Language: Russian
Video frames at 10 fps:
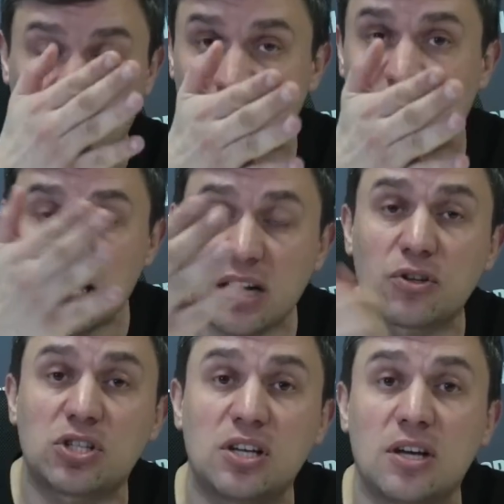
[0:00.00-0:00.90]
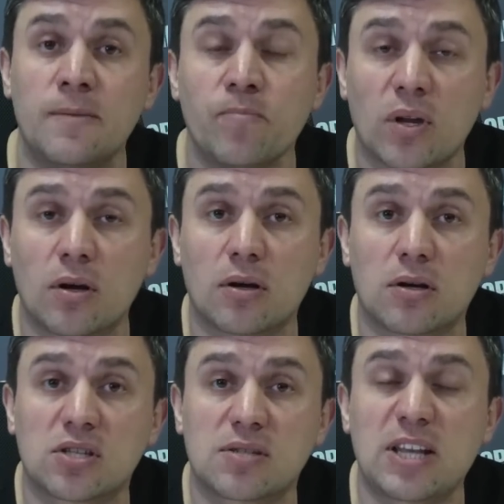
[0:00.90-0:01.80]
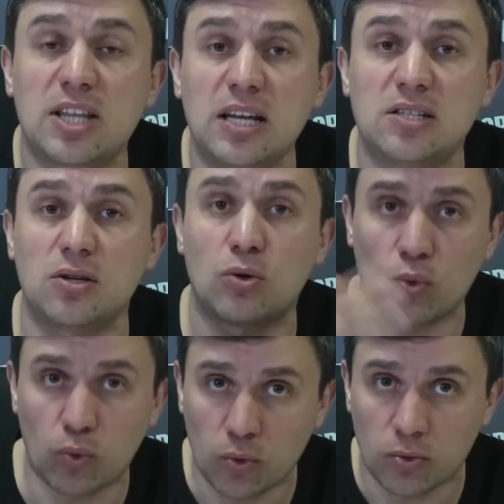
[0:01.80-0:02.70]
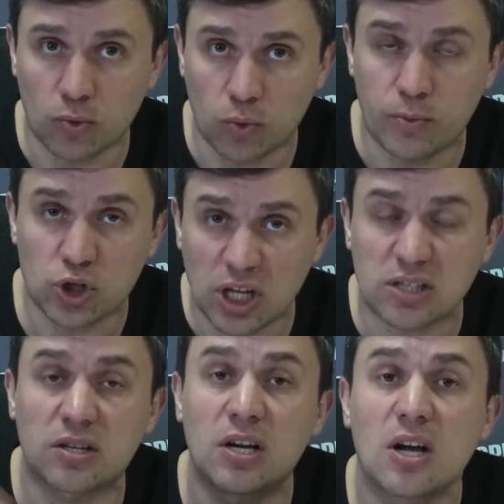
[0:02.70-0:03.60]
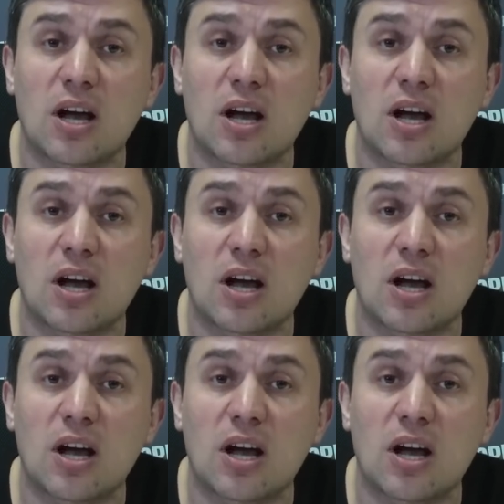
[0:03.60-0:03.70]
контролировать и э, смотреть и у, убеждаться,